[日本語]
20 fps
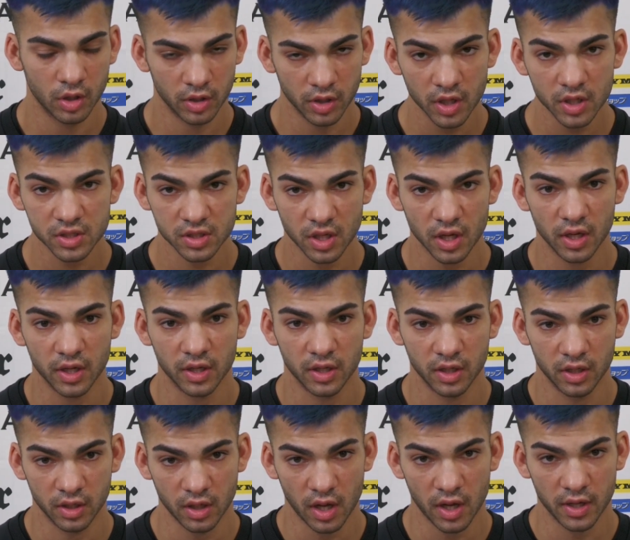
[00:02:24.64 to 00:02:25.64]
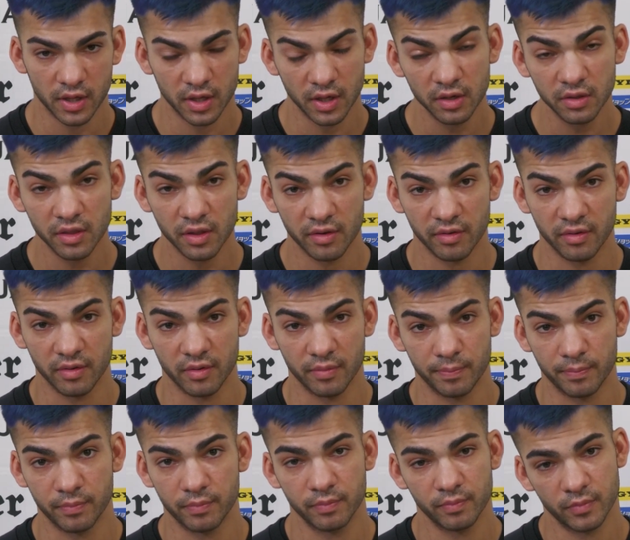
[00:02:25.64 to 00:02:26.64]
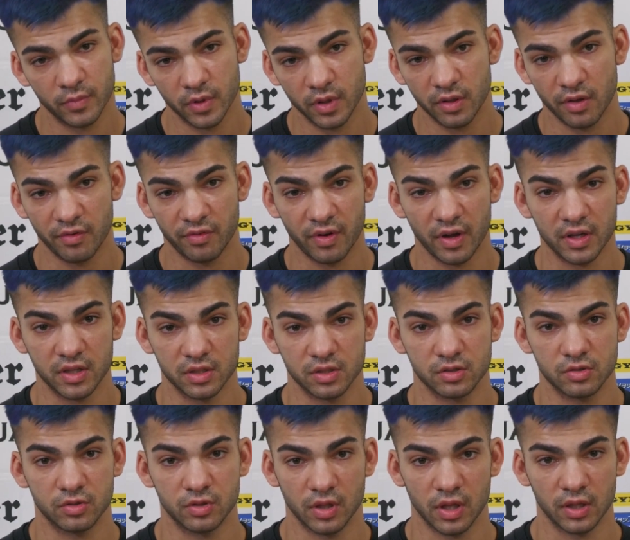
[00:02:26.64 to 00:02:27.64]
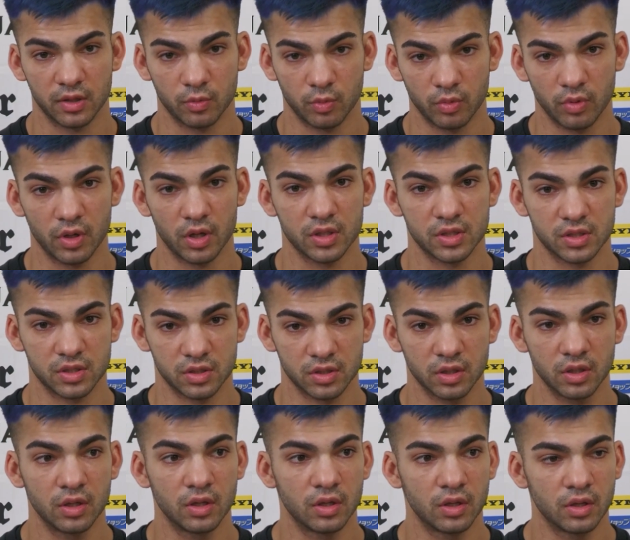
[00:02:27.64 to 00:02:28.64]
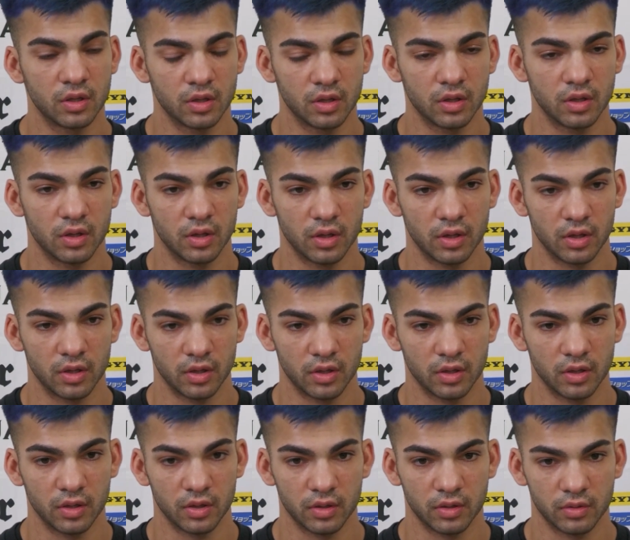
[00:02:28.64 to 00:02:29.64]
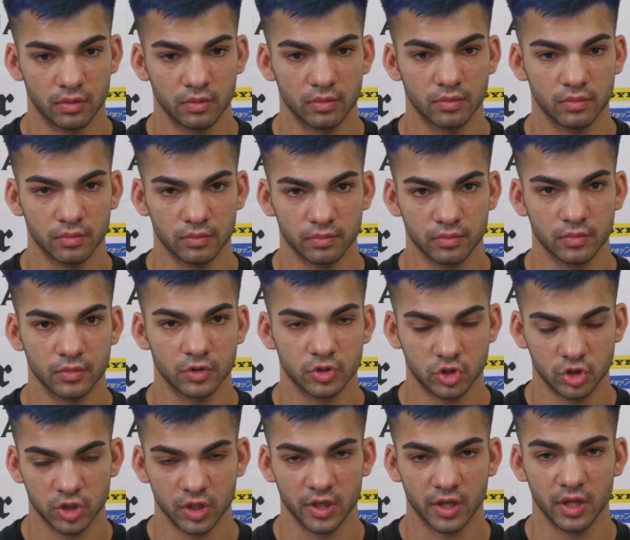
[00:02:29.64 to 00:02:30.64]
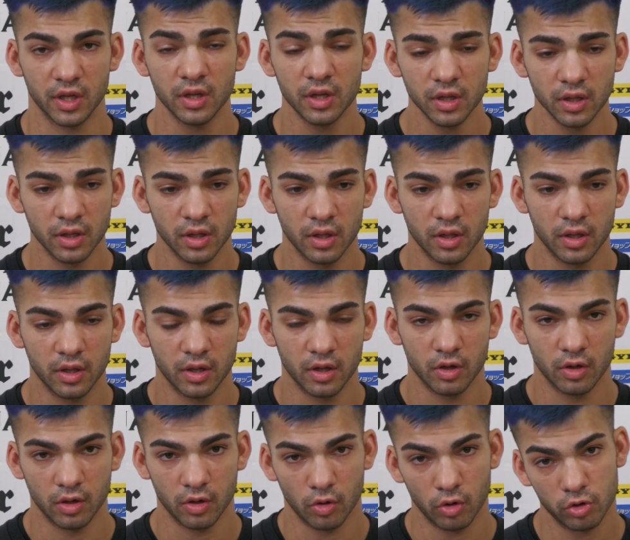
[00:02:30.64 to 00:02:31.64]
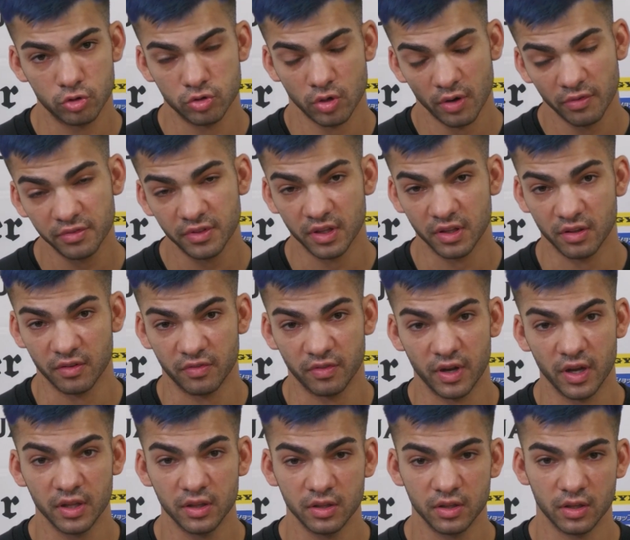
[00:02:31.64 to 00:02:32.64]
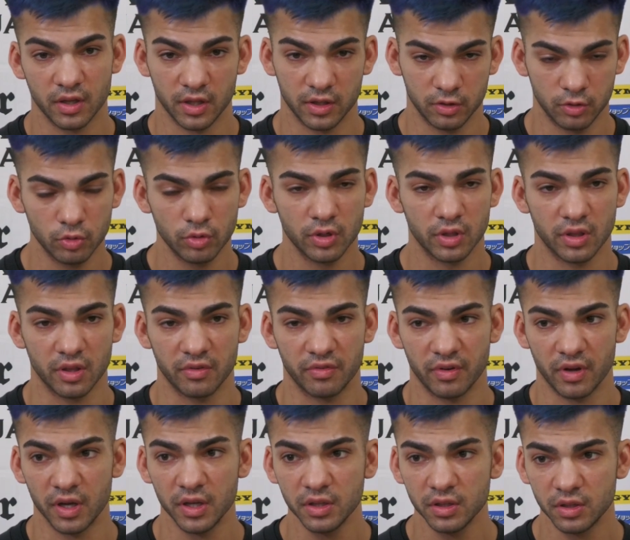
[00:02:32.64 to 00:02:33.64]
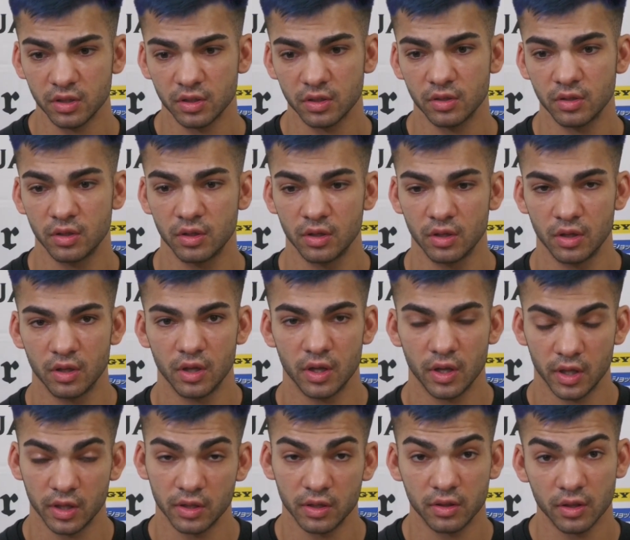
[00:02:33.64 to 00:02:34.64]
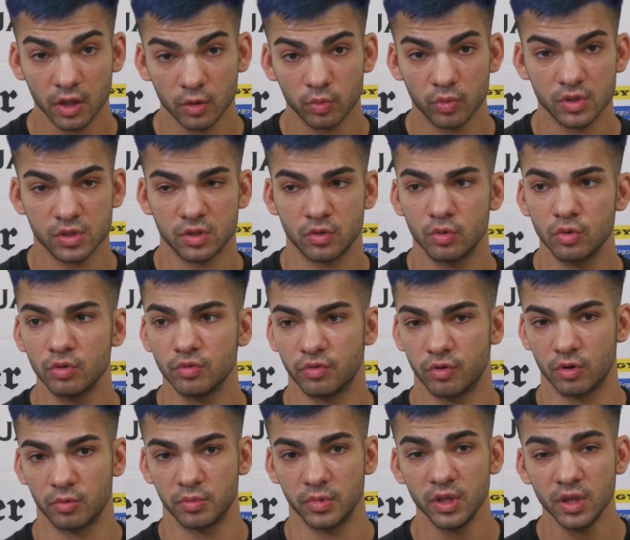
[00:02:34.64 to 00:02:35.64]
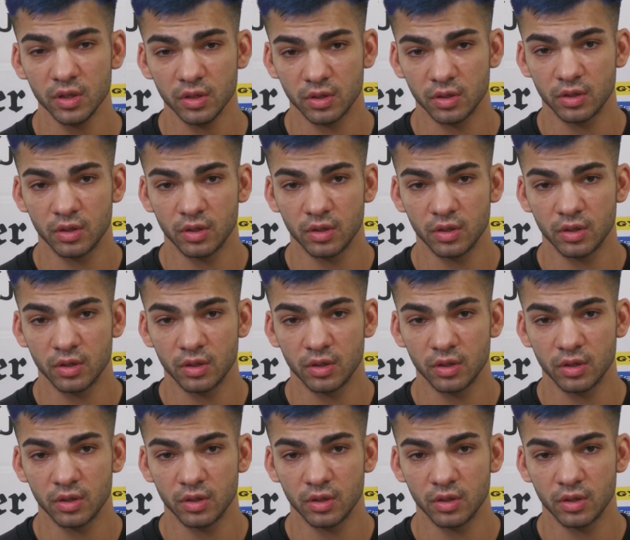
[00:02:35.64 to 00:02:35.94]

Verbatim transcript: Yes, I I hear the the fans that was uh, cheering, also after the fight and during the fight, and that was good for me.